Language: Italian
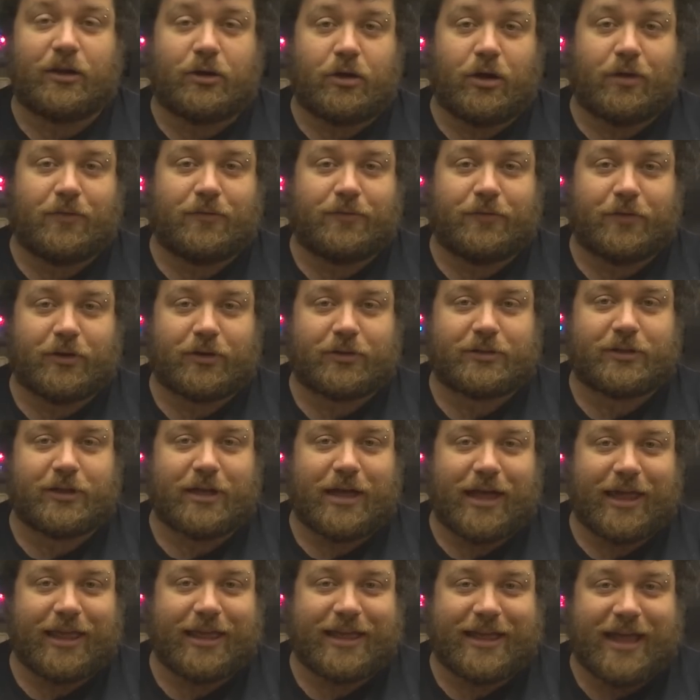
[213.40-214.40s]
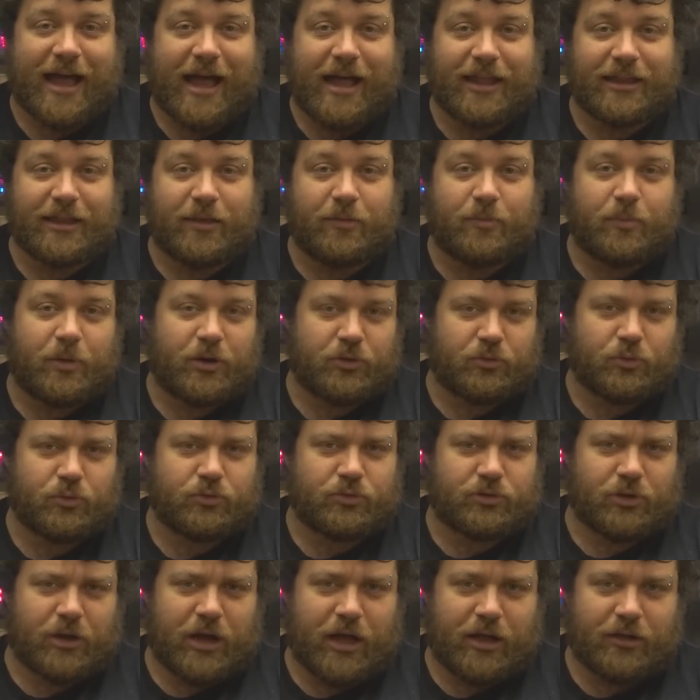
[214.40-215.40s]
il comfort ai cani per
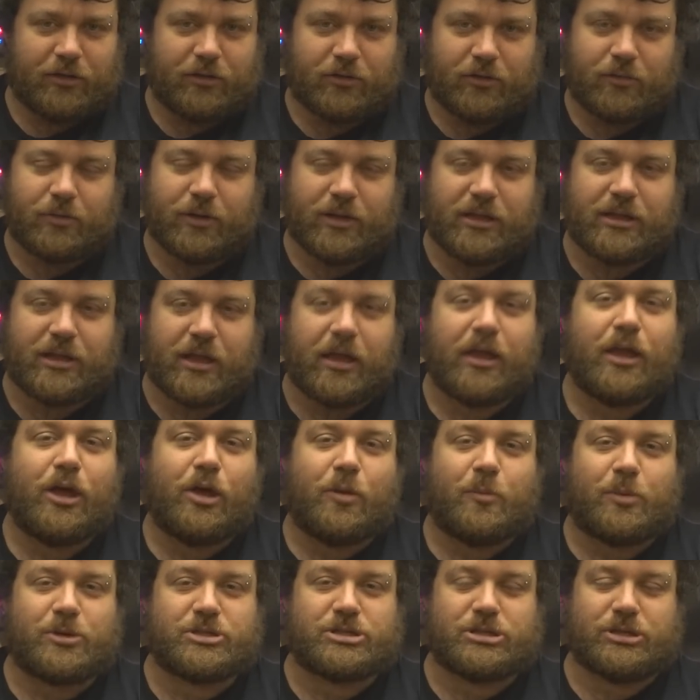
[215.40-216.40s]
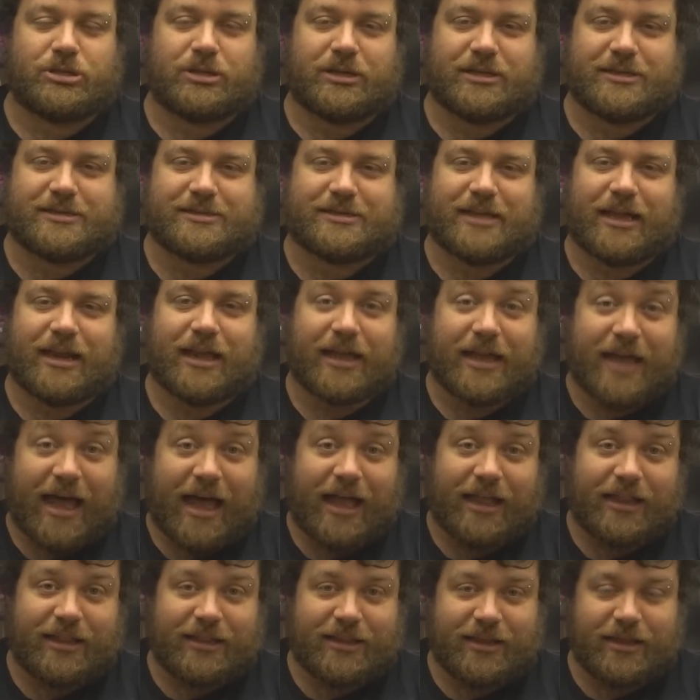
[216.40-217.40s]
tutto l'anno, quindi possono restare
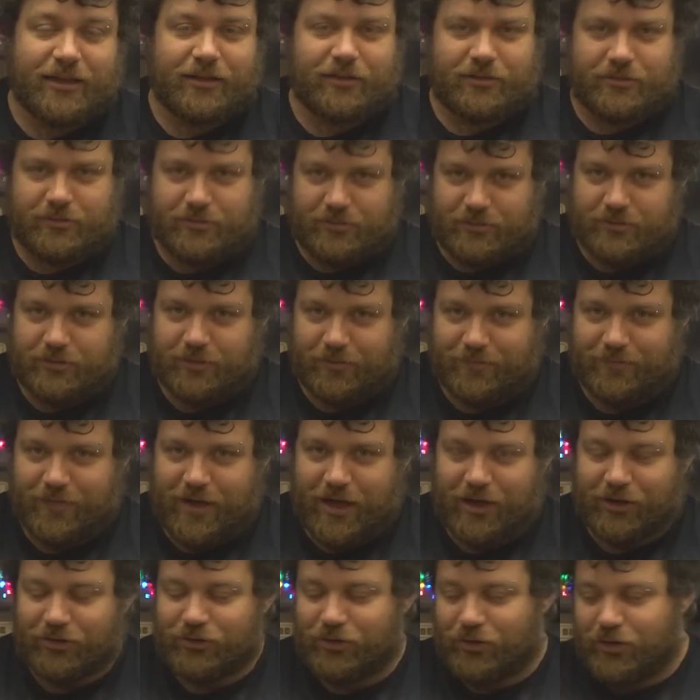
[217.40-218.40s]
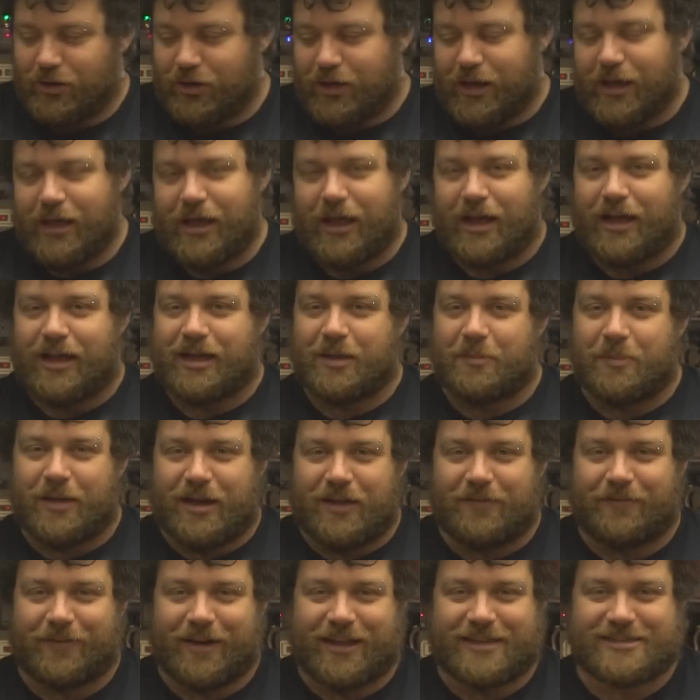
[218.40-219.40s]
caldi d'inverno e anche
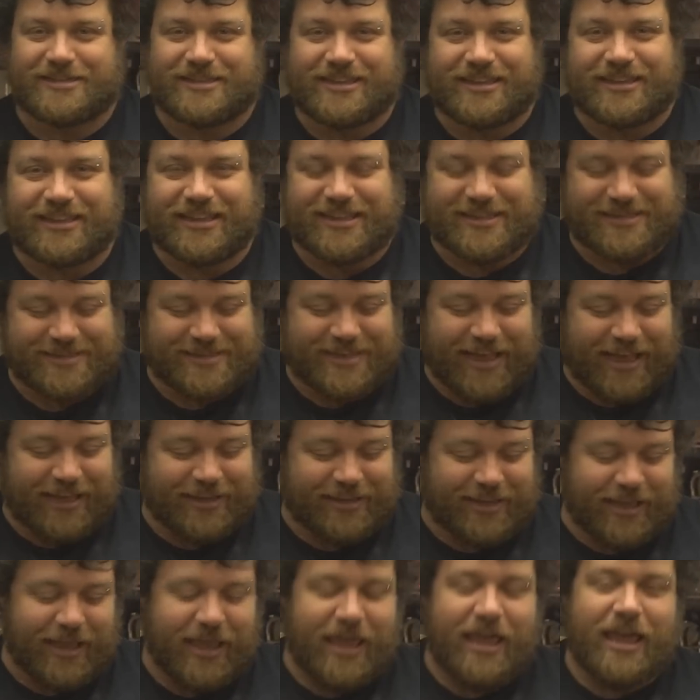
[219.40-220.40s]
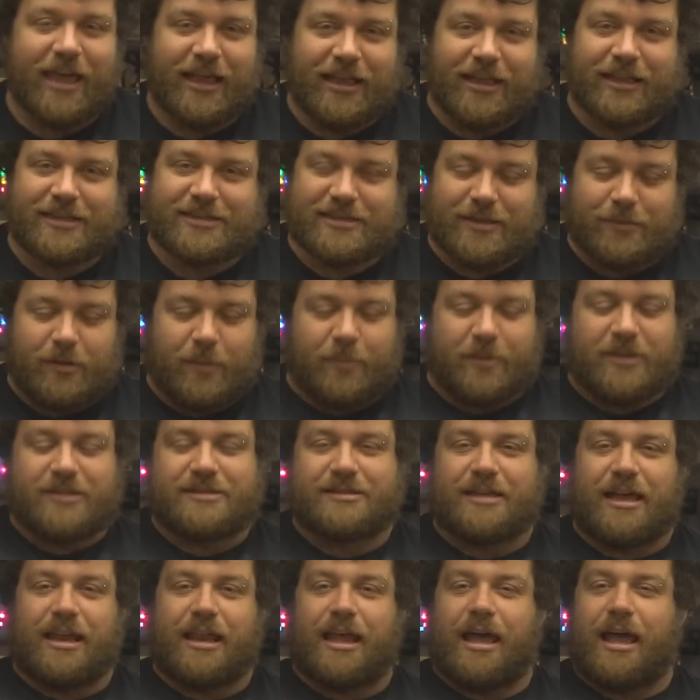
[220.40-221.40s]
belli freschi d'estate. Iniziamo a
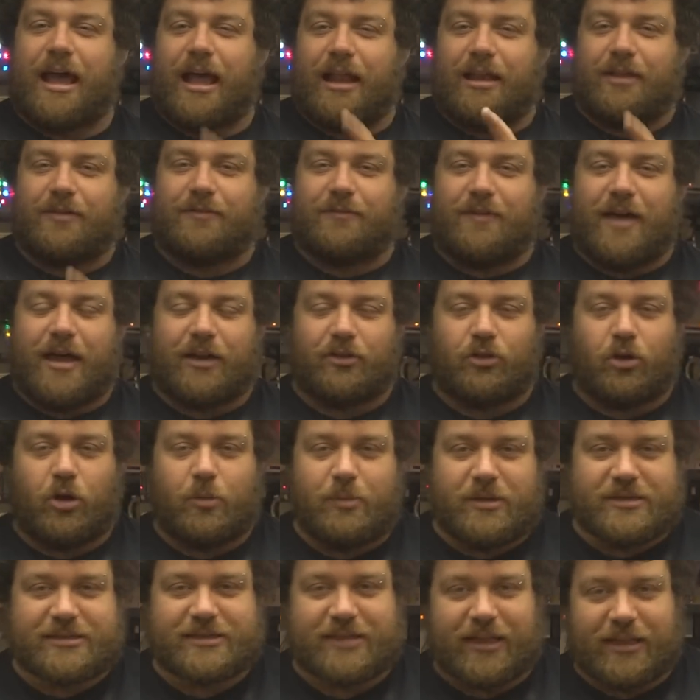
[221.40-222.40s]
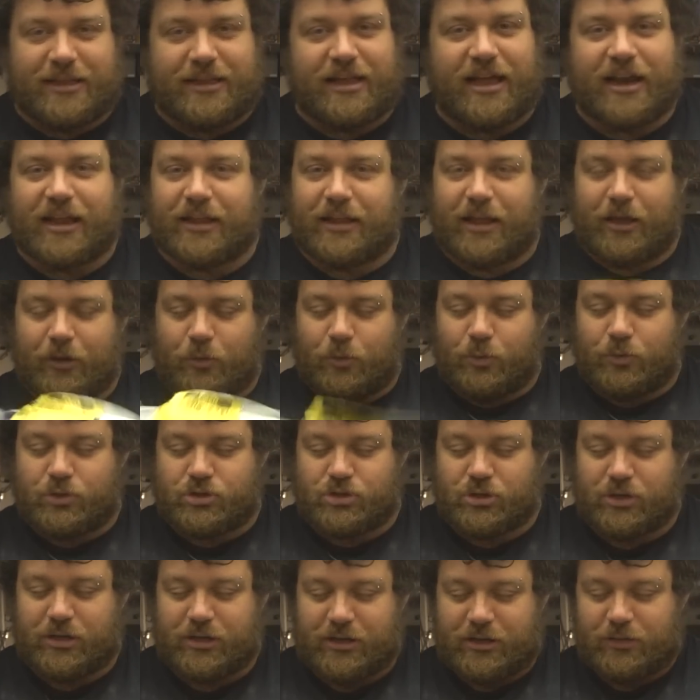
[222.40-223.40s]
pensare all'inverno, come scaldare dei
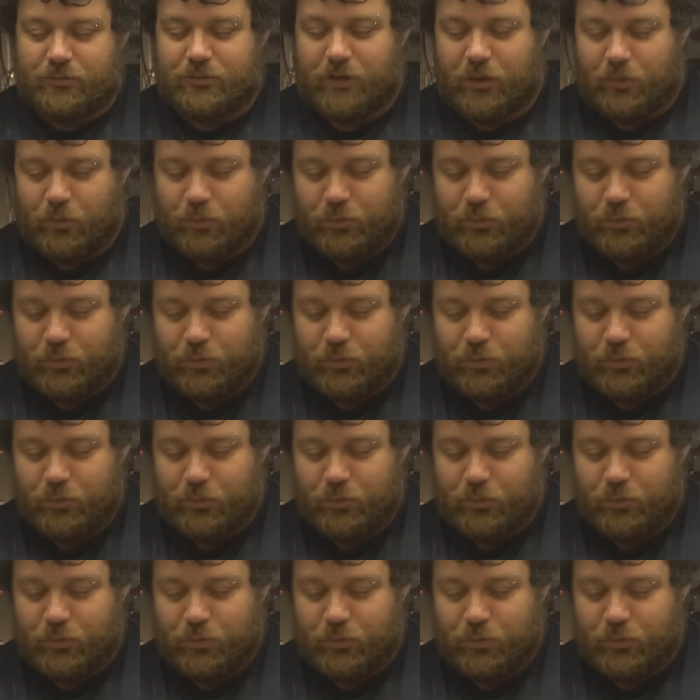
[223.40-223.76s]
cuccioli in una